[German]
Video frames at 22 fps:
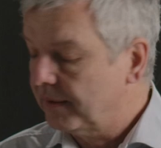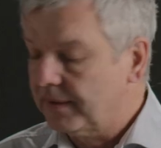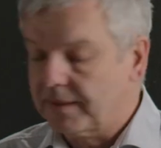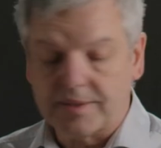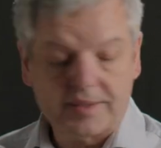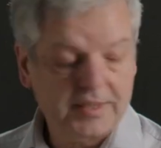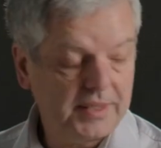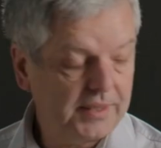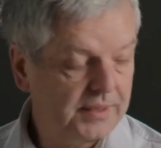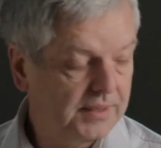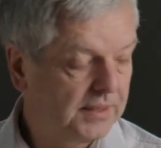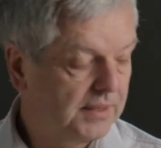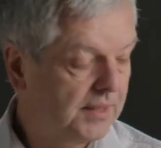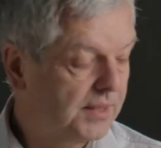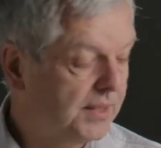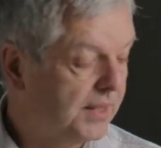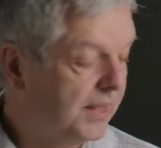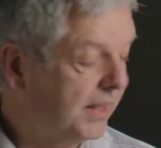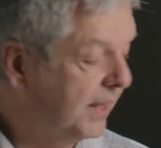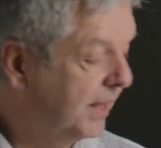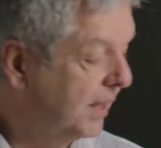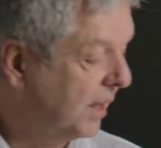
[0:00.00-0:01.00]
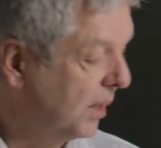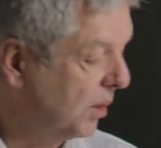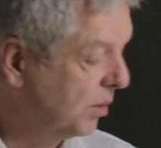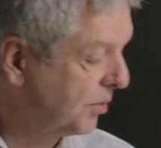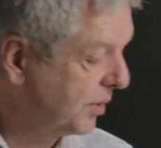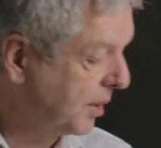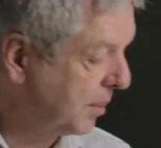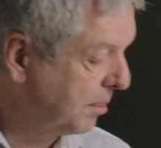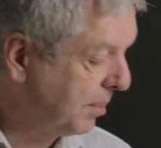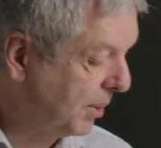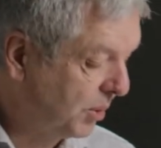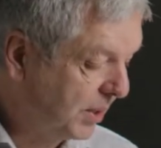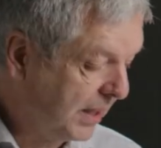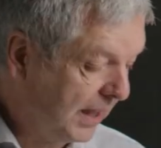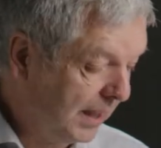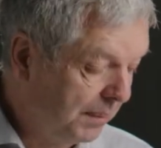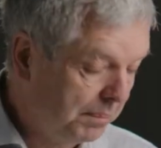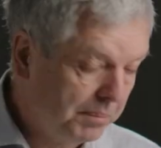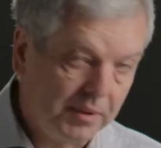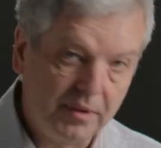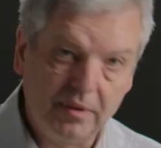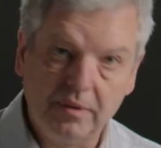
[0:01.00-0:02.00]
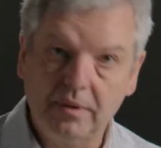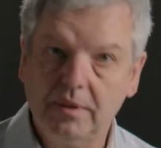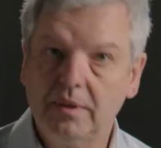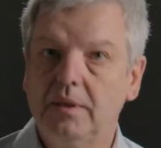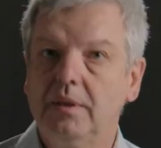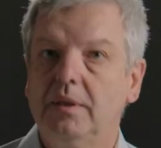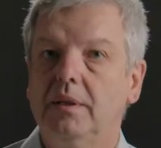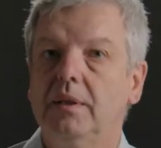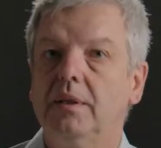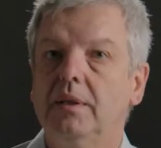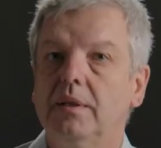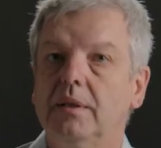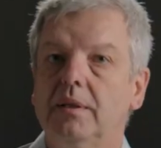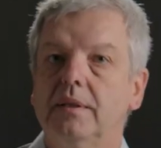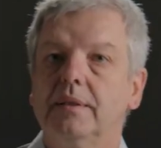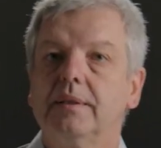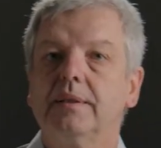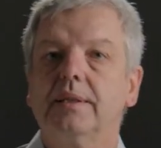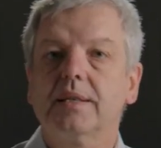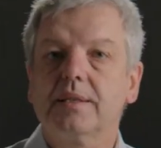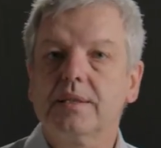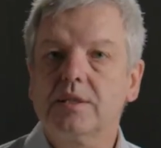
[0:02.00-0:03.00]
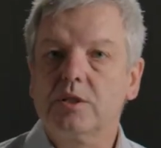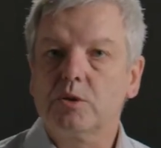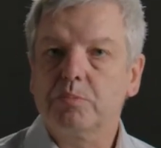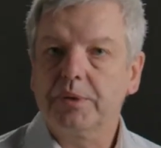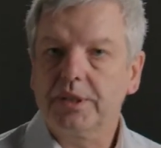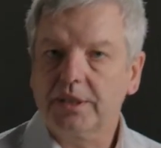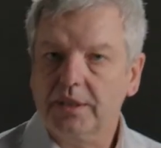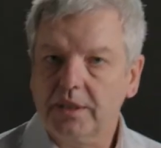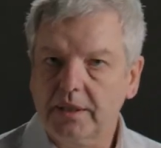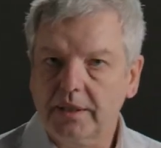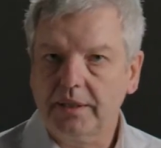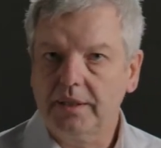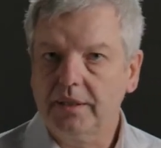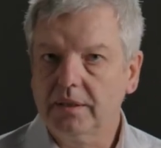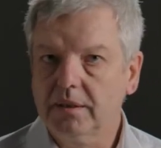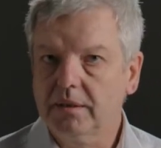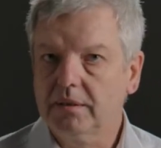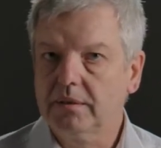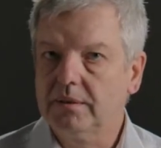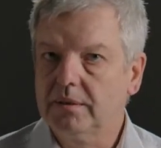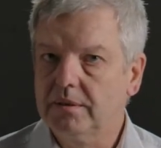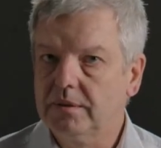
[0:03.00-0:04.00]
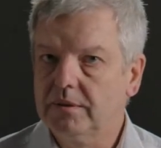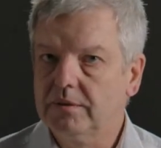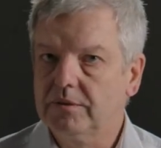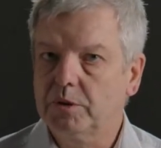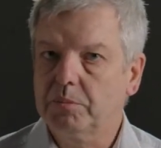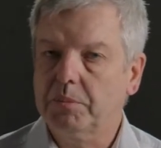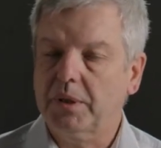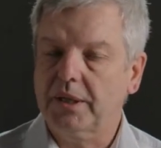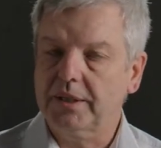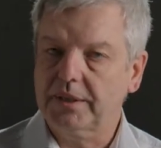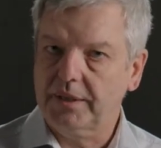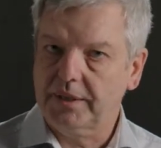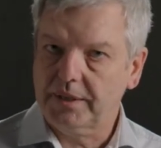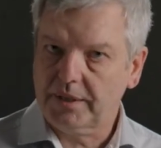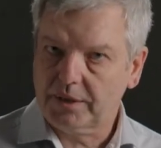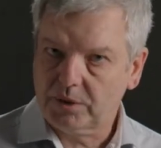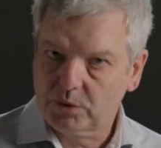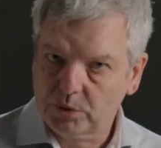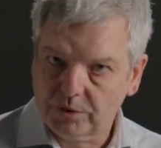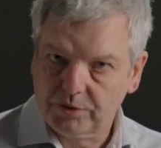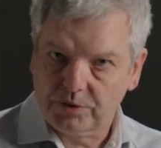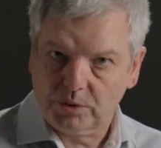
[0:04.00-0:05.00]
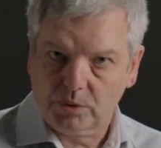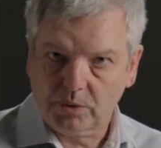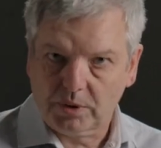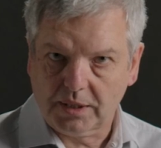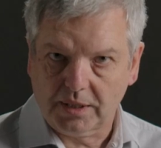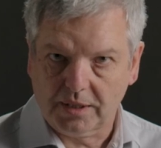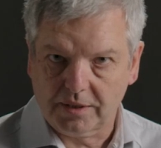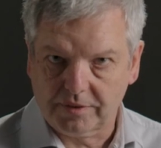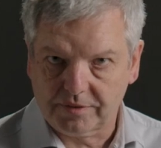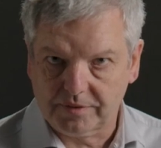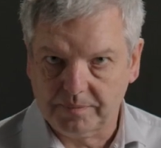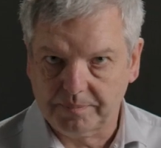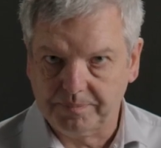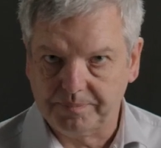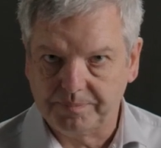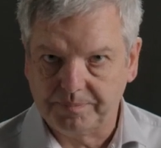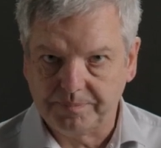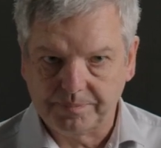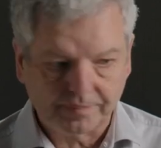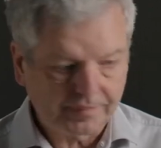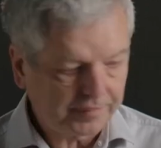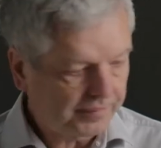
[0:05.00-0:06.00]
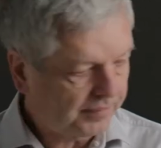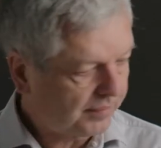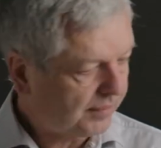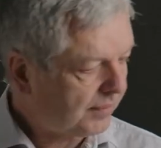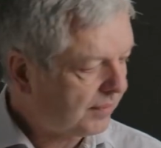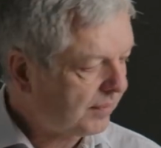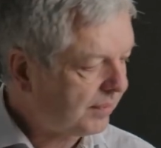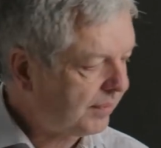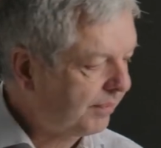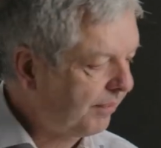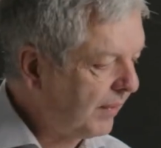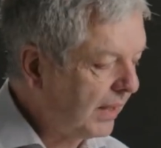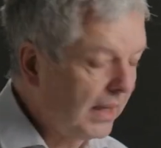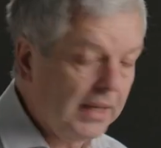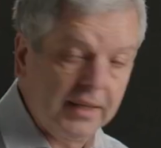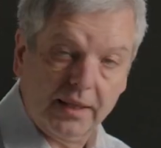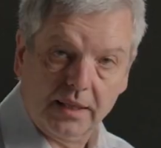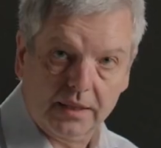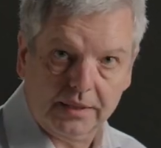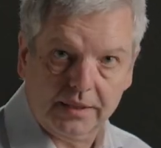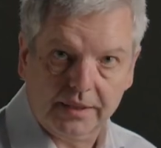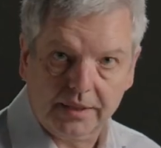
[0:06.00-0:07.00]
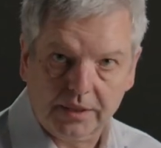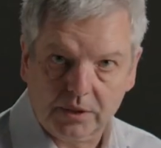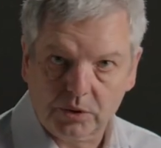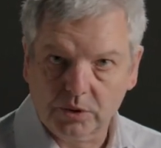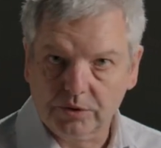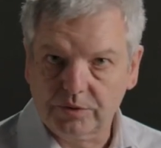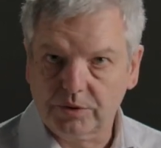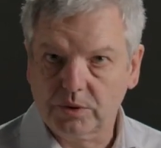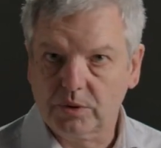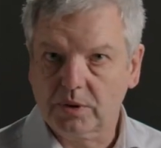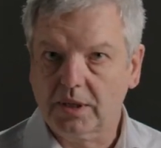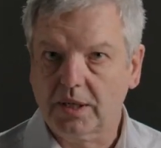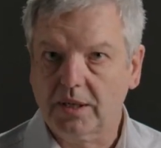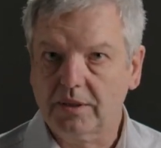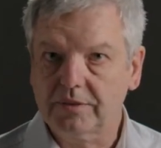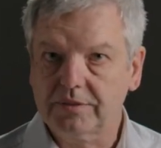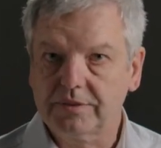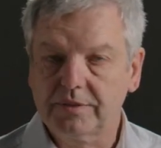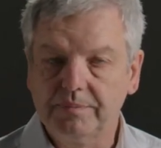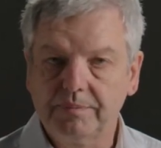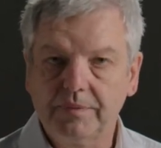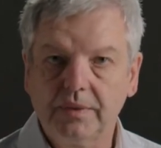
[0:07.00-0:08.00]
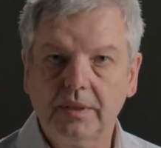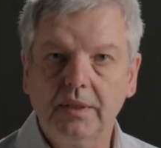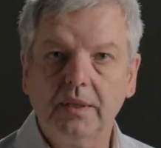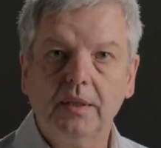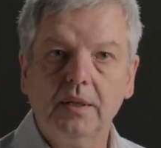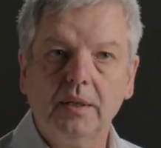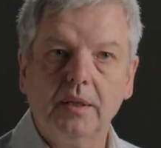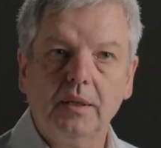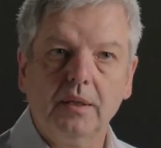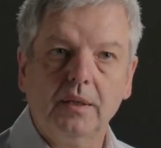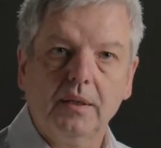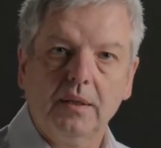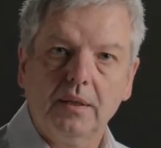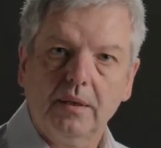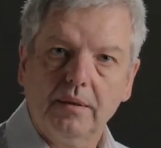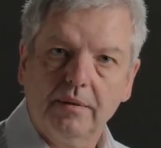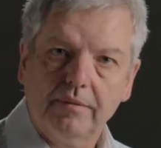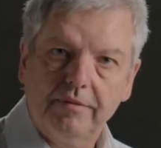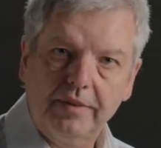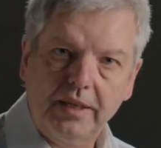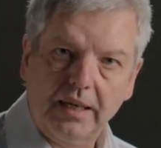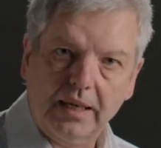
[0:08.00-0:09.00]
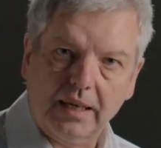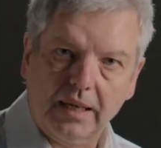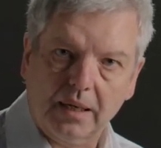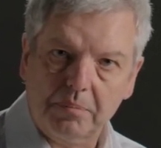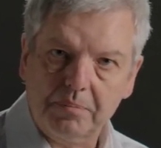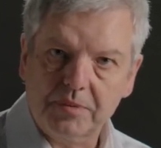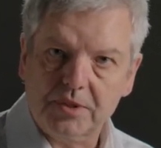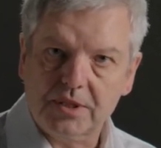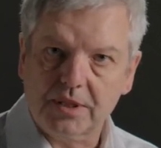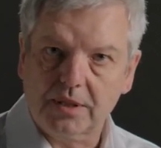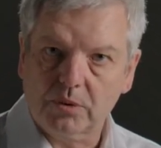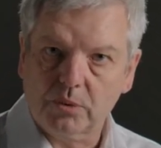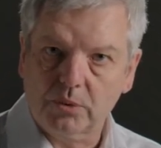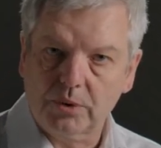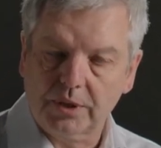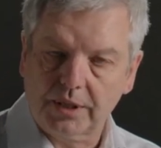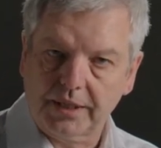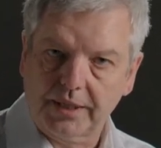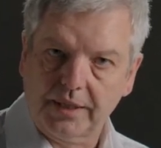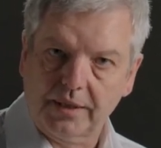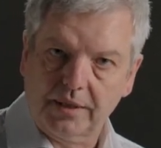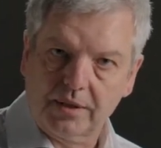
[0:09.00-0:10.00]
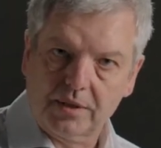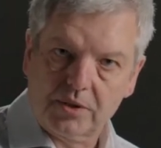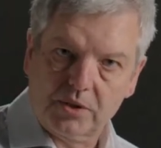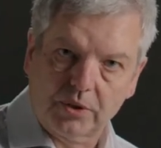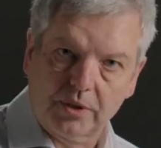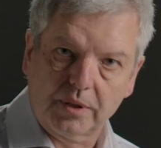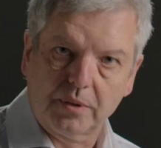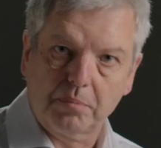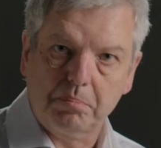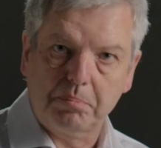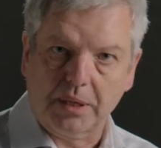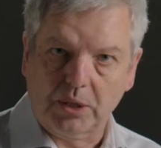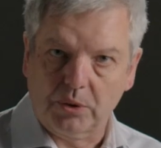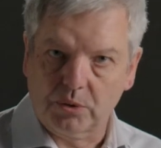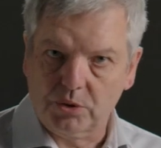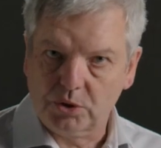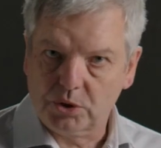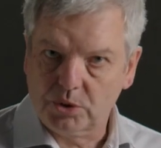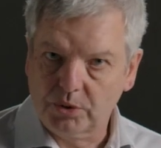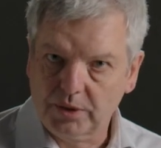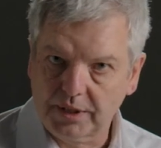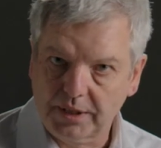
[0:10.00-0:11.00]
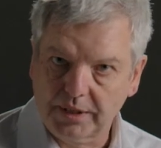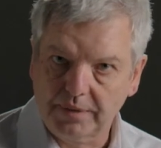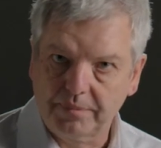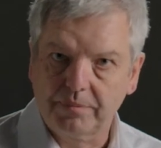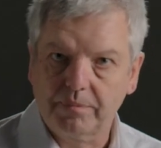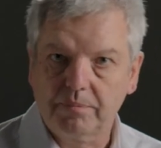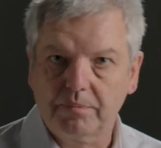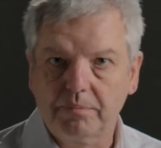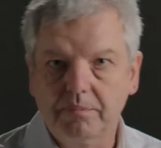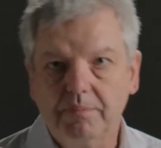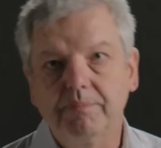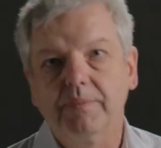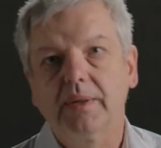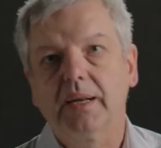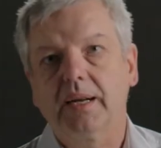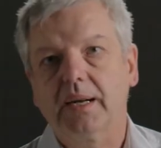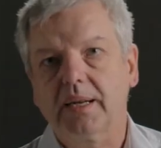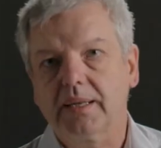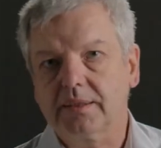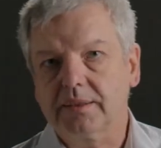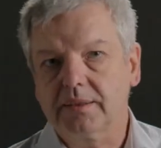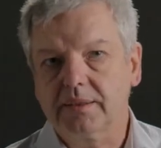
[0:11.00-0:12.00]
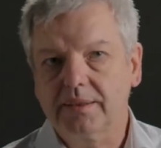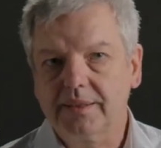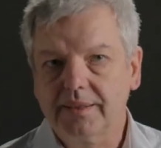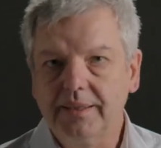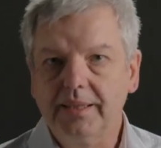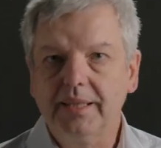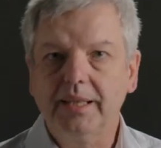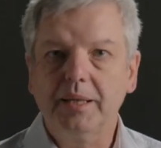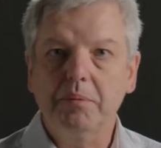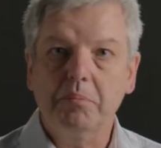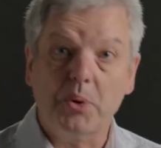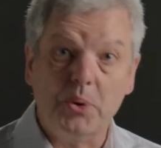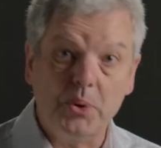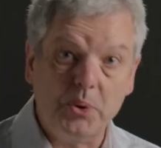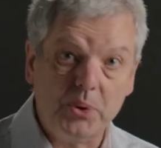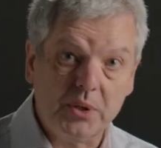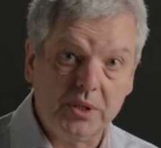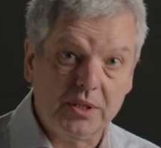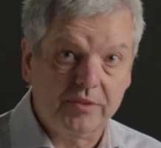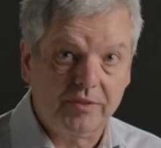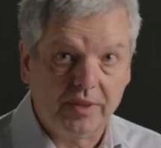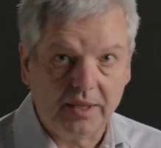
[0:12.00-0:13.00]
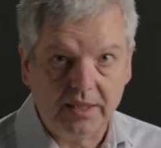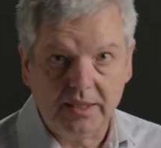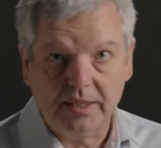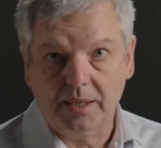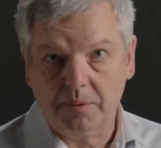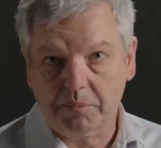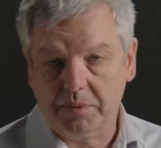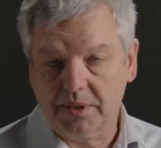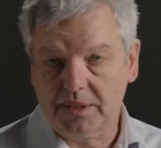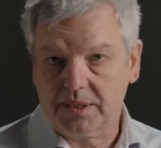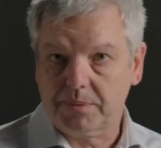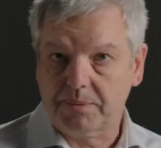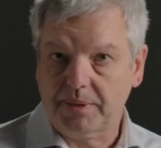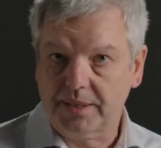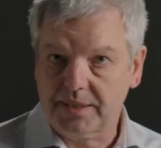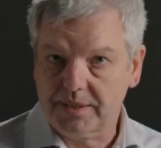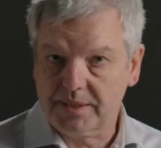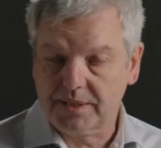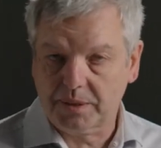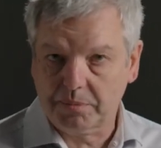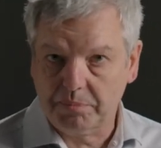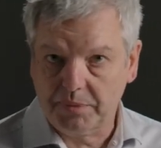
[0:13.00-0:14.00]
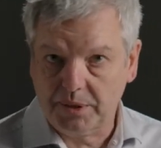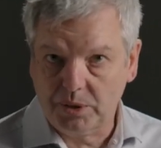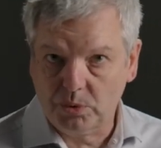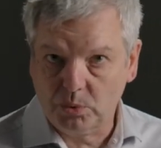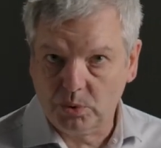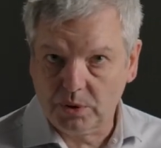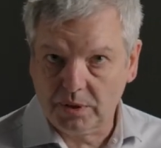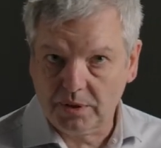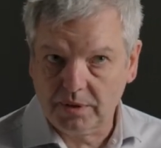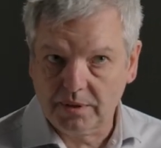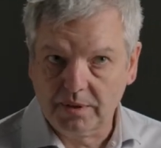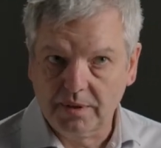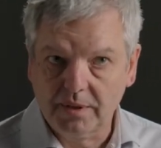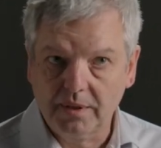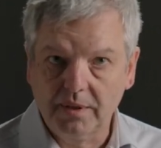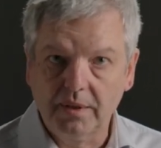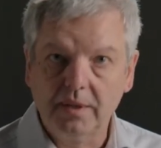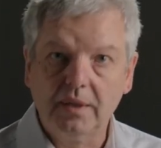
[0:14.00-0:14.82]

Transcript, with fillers: Das Set, das ich hier aufgebaut habe, das entspricht dann eher von einem Architekturfotografen. Ein Architekturfotograf will abends in der untergehenden Sonne, blauen Stunde, hat er im Höchstfall ja mal 20 Minuten